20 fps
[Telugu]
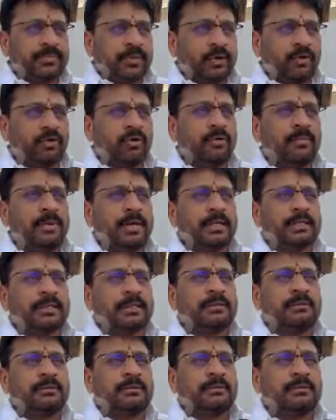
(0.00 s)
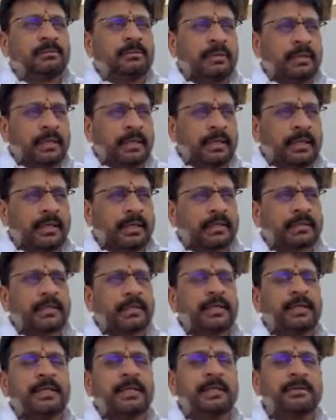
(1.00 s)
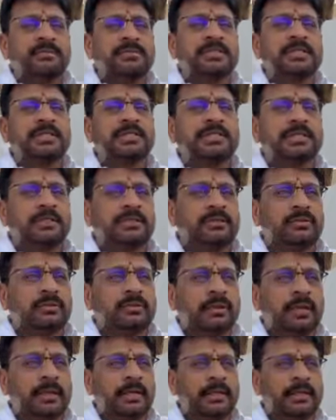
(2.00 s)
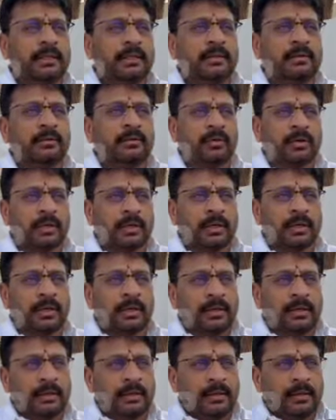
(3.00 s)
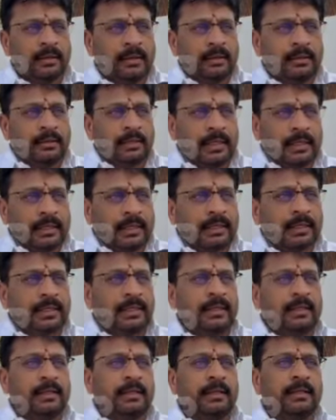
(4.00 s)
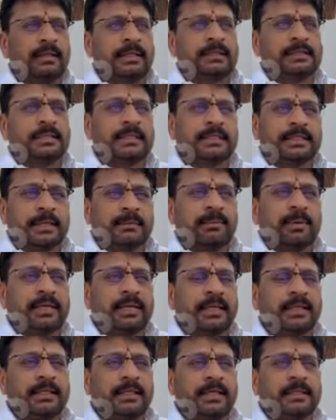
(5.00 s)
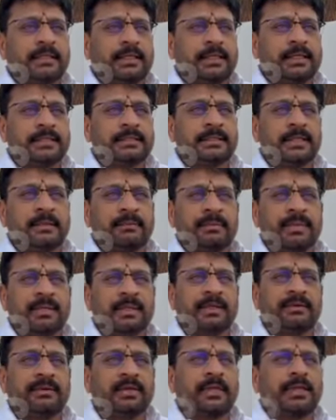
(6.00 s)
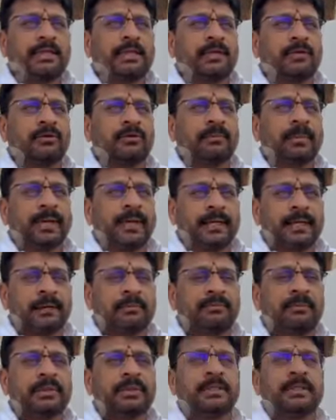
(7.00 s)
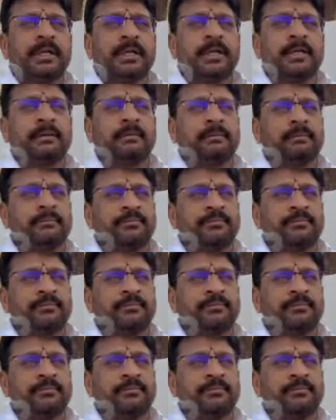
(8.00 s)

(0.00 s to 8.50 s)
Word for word: గోమాతను ఈ రకంగా హింసించిండు అని ఒక దానికి ఇంత శిక్ష పడ్డది అని తెలిస్తే మిగతా వాళ్ళందరూ భయకంపితులయ్యే